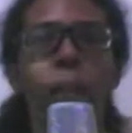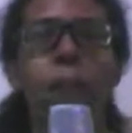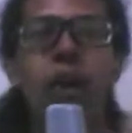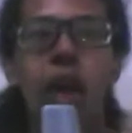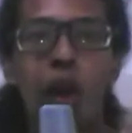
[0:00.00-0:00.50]

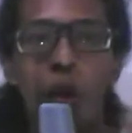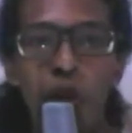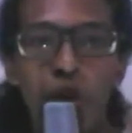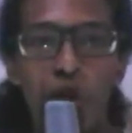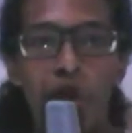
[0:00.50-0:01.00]
Porque,
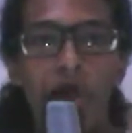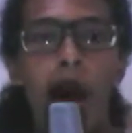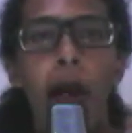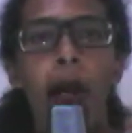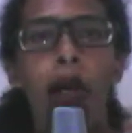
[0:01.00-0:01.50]
como todos
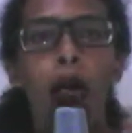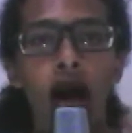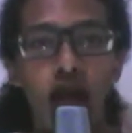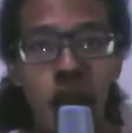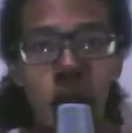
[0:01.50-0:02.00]
sabem, meu
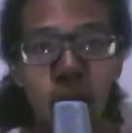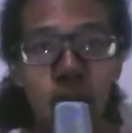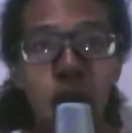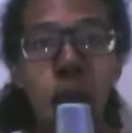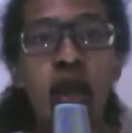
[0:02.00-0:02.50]
canal é
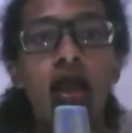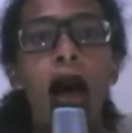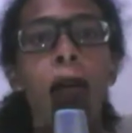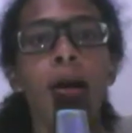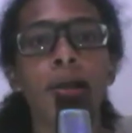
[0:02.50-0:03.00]
sobre
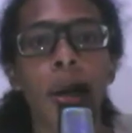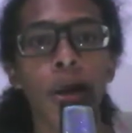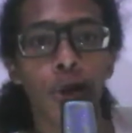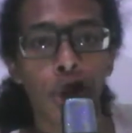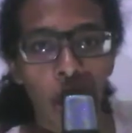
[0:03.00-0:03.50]
temas
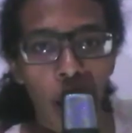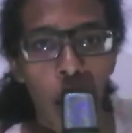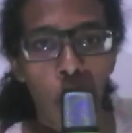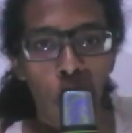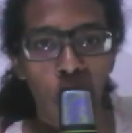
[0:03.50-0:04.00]
em
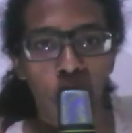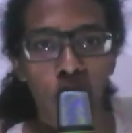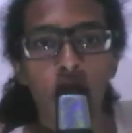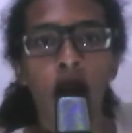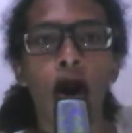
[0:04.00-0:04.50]
geral,
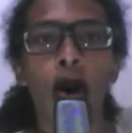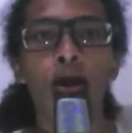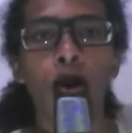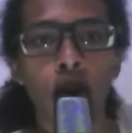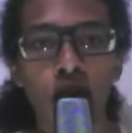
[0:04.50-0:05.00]
não tem
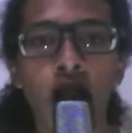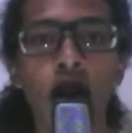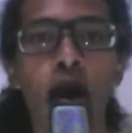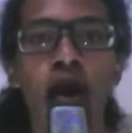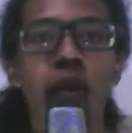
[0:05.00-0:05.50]
rótulo
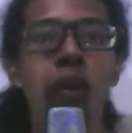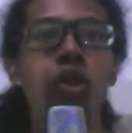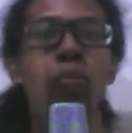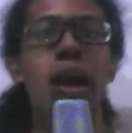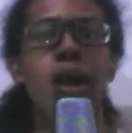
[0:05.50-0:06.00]
nenhum, é
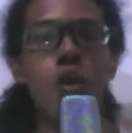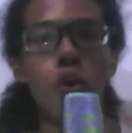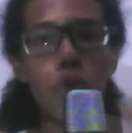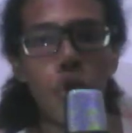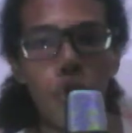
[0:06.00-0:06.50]
vídeos para
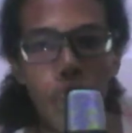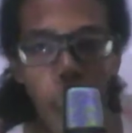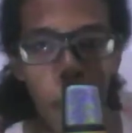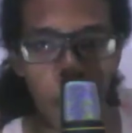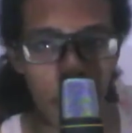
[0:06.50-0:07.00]
todos os
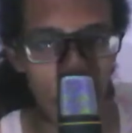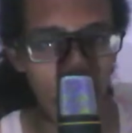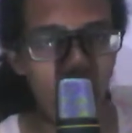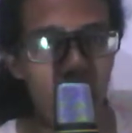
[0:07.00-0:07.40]
temas,